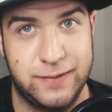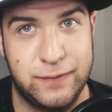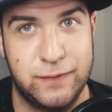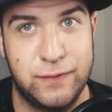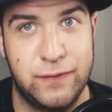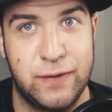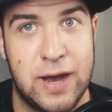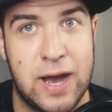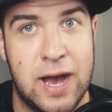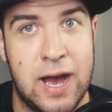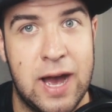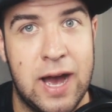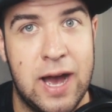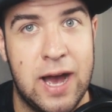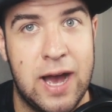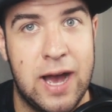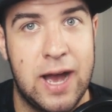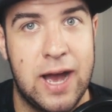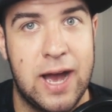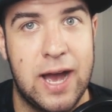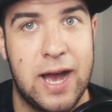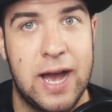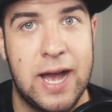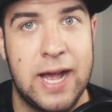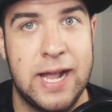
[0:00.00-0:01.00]

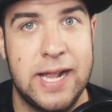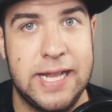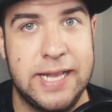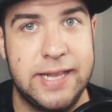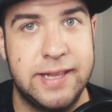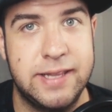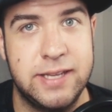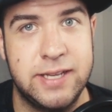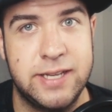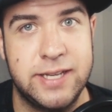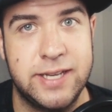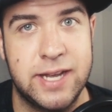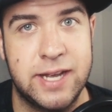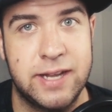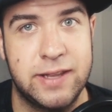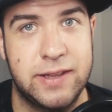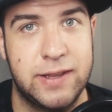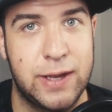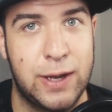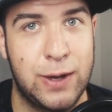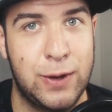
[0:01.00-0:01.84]
war, als ich das